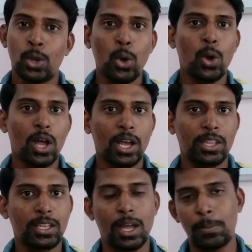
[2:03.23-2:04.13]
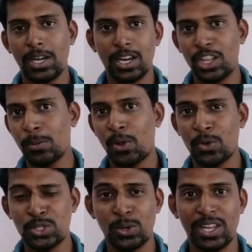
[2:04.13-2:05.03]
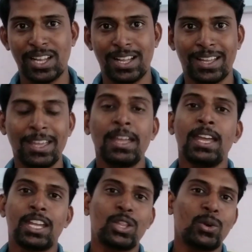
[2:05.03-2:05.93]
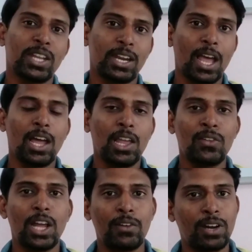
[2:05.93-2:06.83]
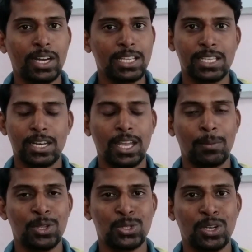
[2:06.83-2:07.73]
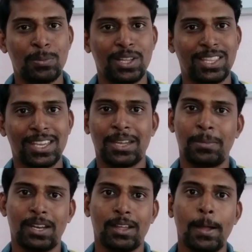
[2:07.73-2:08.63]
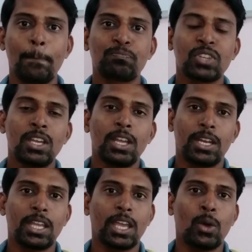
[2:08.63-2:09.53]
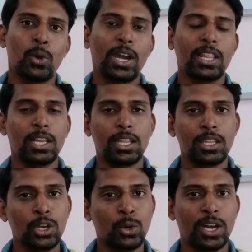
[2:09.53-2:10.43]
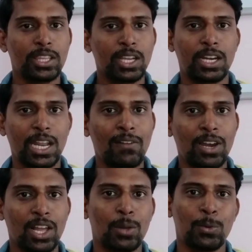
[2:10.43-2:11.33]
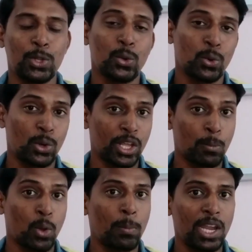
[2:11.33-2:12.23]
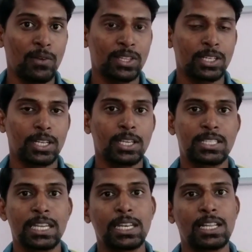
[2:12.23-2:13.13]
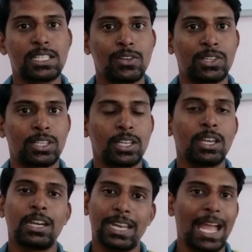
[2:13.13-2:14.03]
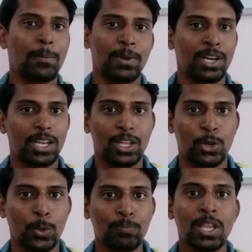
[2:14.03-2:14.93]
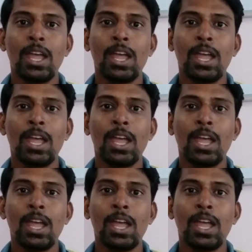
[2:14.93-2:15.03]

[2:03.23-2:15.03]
லோ ஆகாது அப்படின்றதையும் அவங்க சொல்லியிருக்காங்க இதனுடைய நாலாவது அட்வான்டேஜ் என்ன அப்படின்னு சொல்லி பார்த்தீங்க அப்படின்னா நீங்கள் ஒரு இடத்துலேருந்து இன்னொரு இடத்துக்கு ட்ராவல் ஆகும்போது உங்களுடைய மொபைல் வந்துட்டு சிக்னல்ஸை வந்து ட்ராக் பண்ணிகிட்டே இருக்கும்